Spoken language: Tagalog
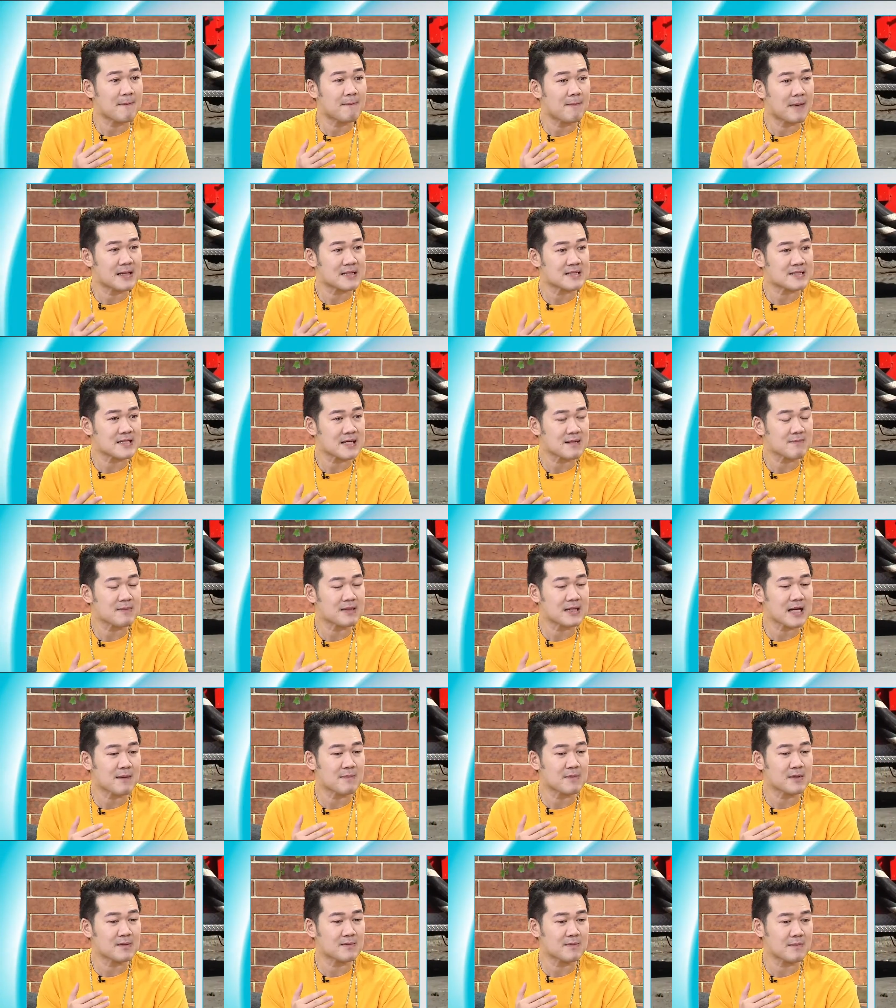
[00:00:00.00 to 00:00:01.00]
bansa,
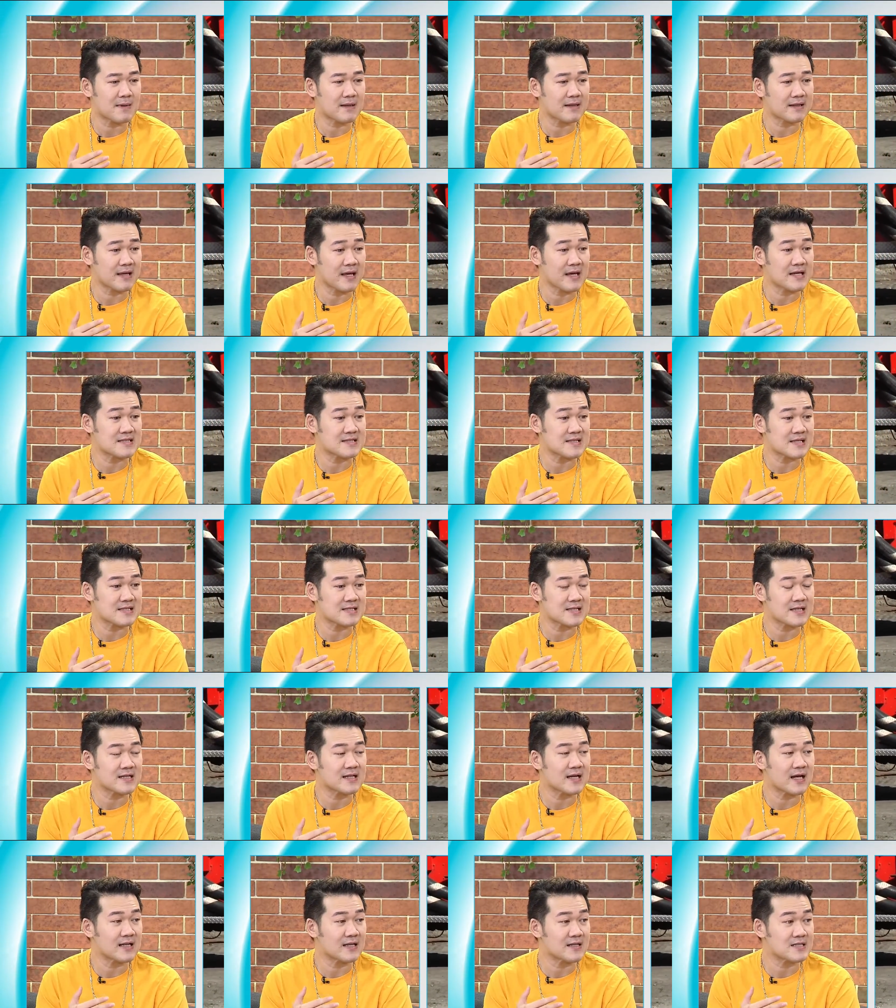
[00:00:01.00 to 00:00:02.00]
maraming mga cases din
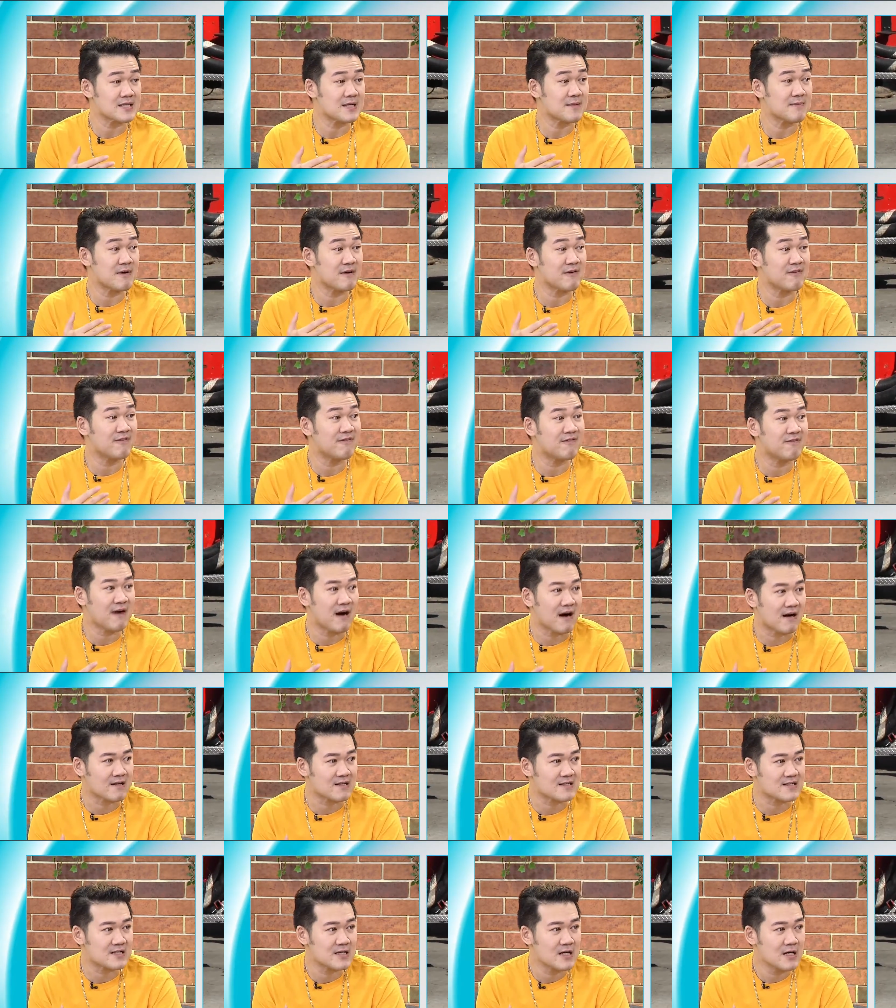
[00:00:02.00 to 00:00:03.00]
galing sa mga fox.
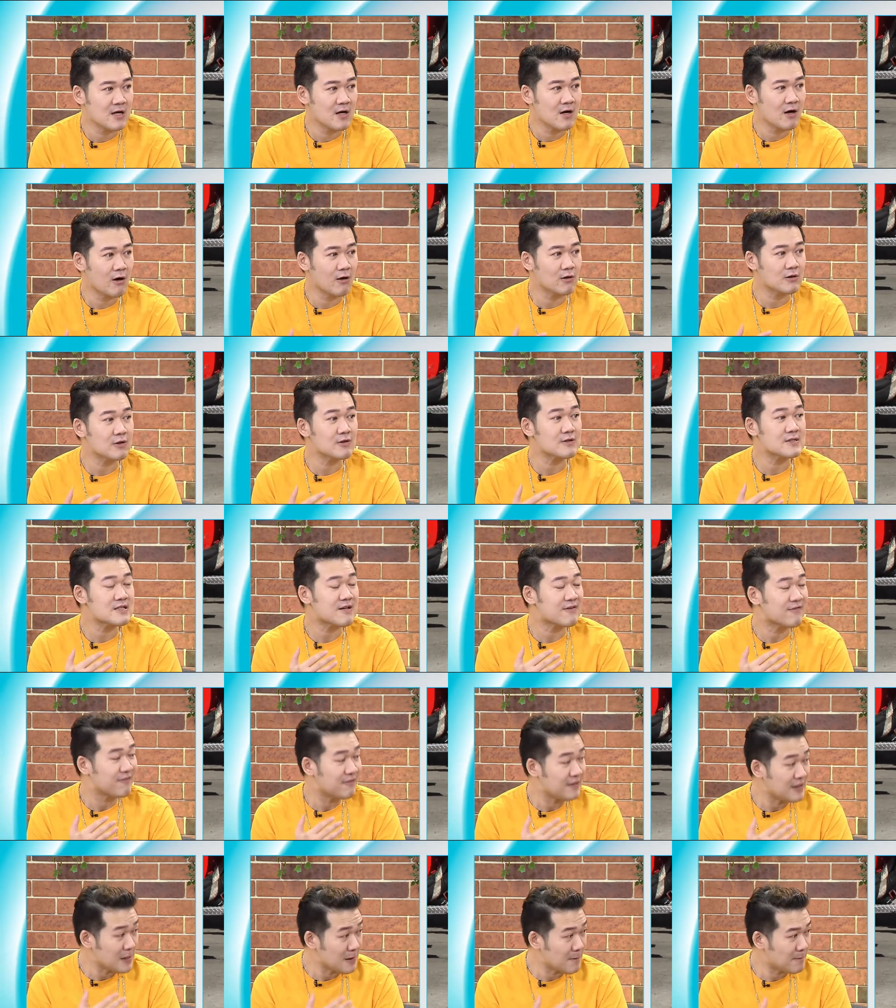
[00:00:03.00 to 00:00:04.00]
Although sa
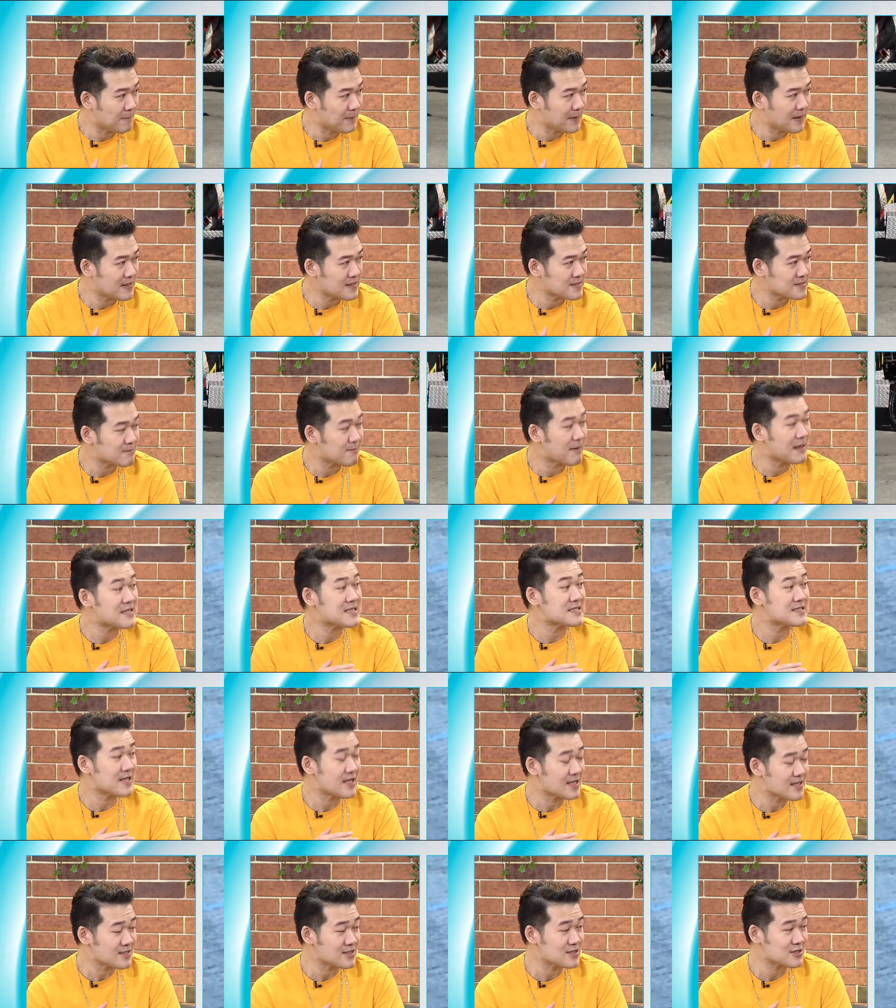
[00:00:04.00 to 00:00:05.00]
Philippines, by
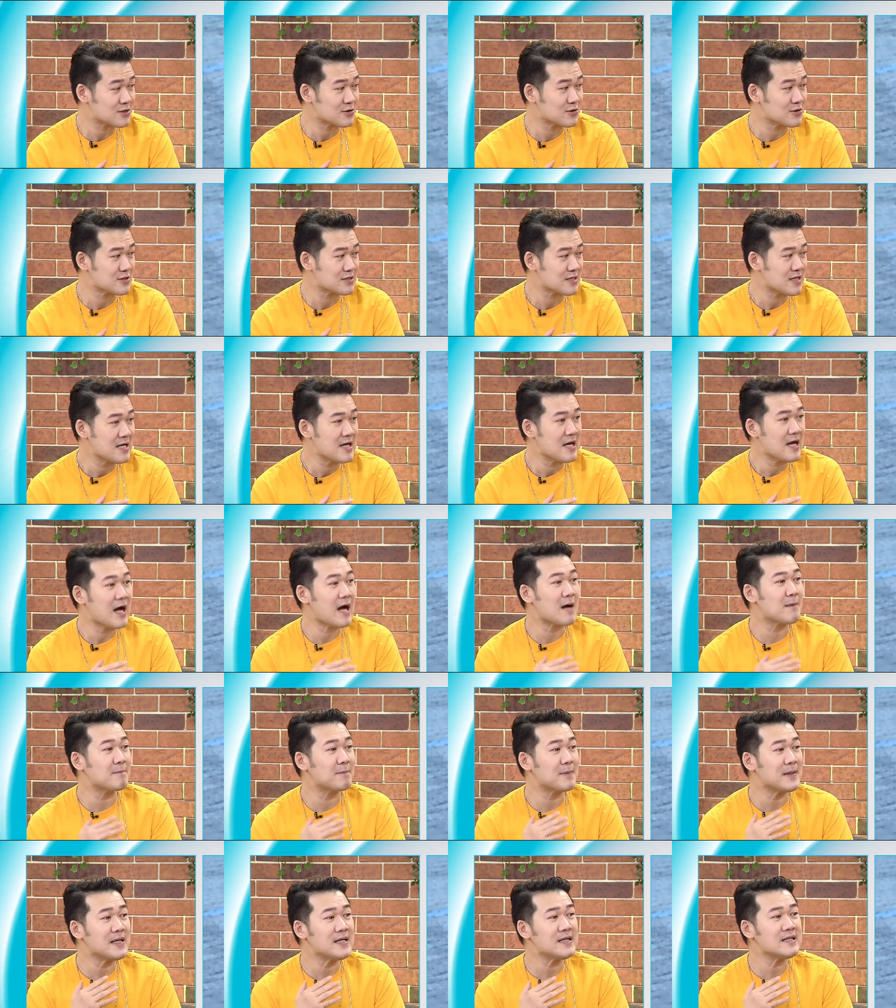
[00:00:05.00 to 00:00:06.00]
census, ang
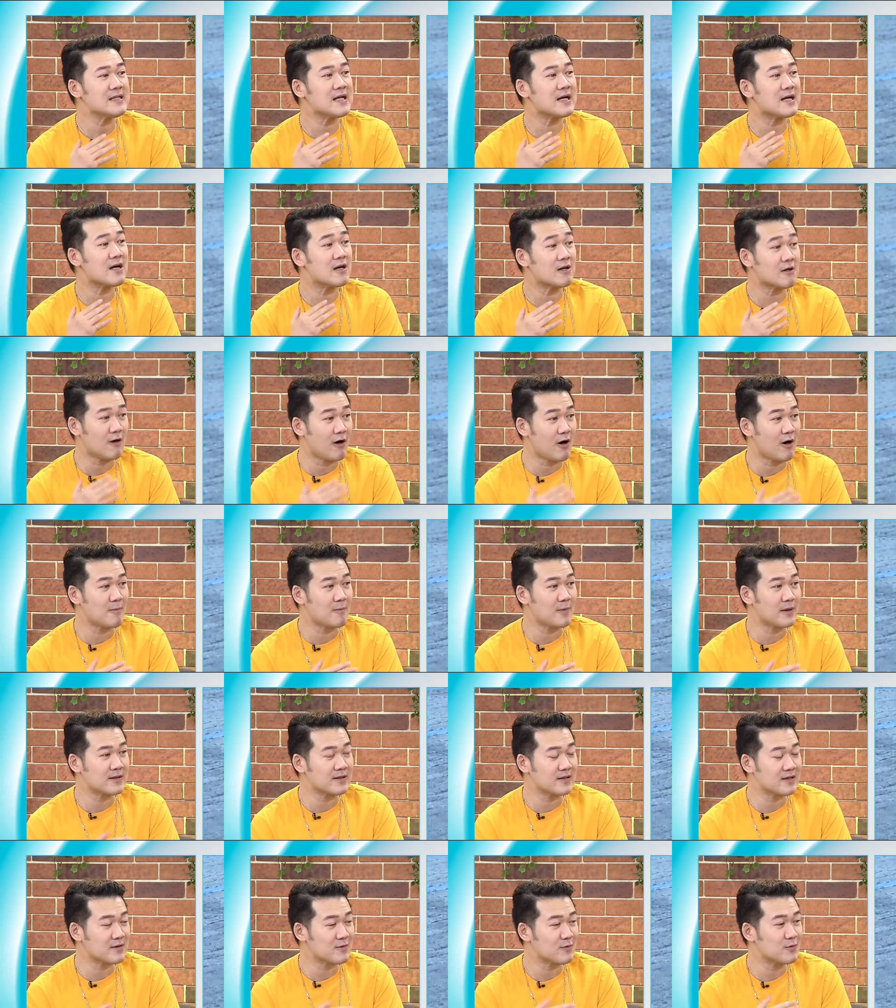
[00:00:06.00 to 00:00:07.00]
pinaka-common
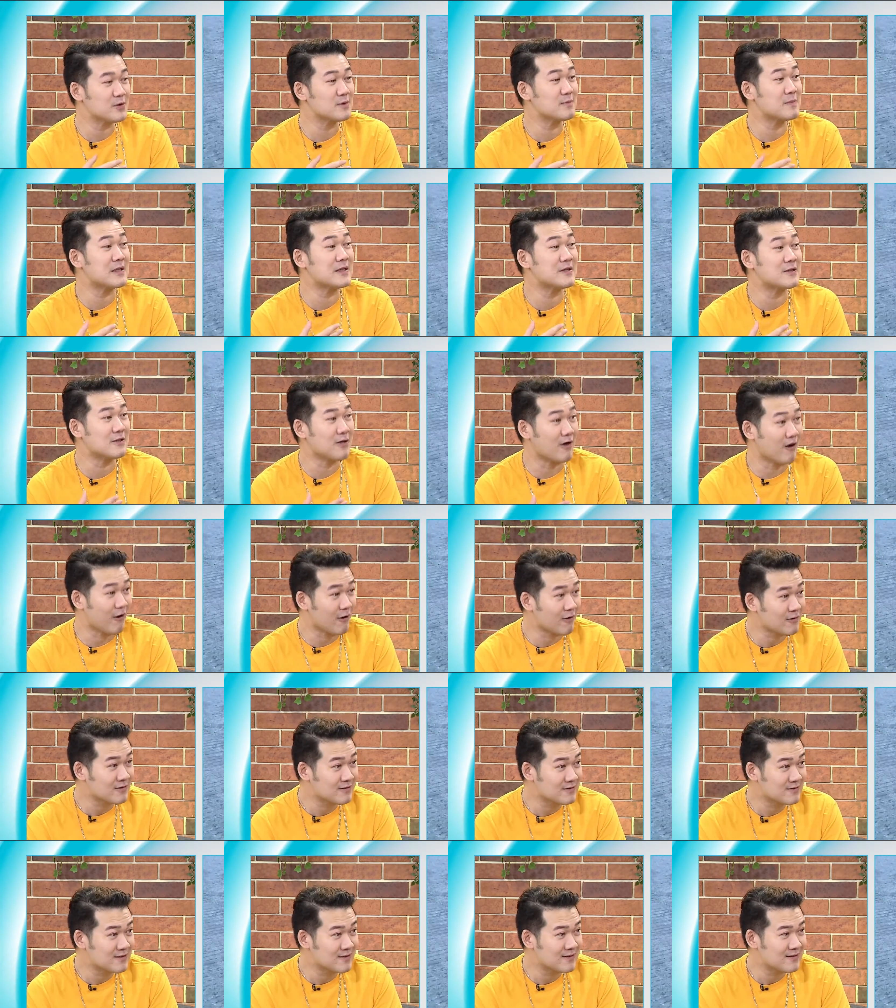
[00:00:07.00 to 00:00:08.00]
would be dog,
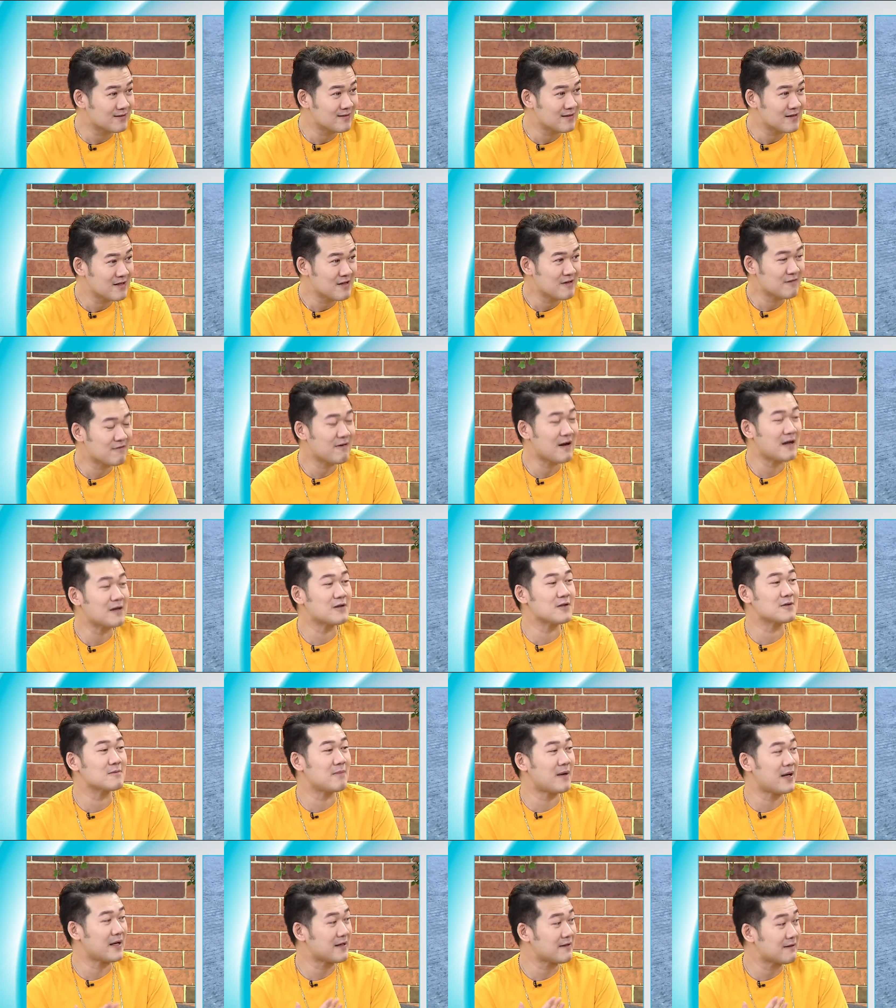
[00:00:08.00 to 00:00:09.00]
yes. followed by
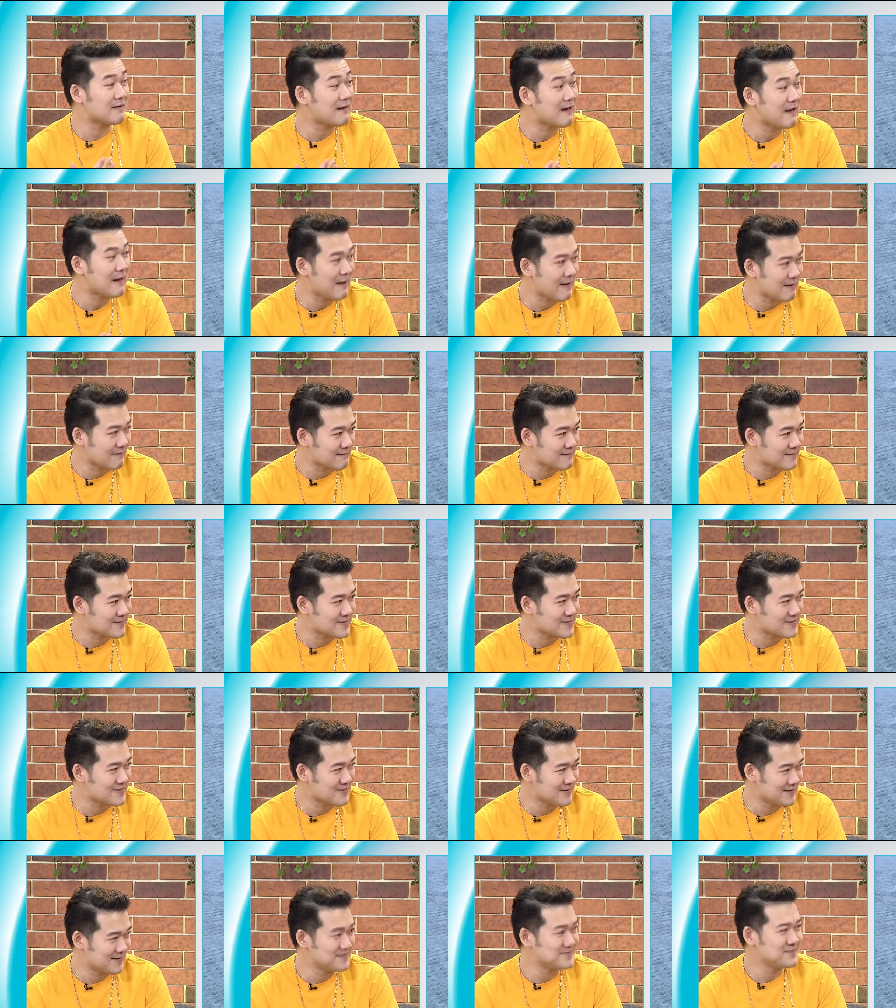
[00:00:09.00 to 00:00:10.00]
cats. Yeah. Mm.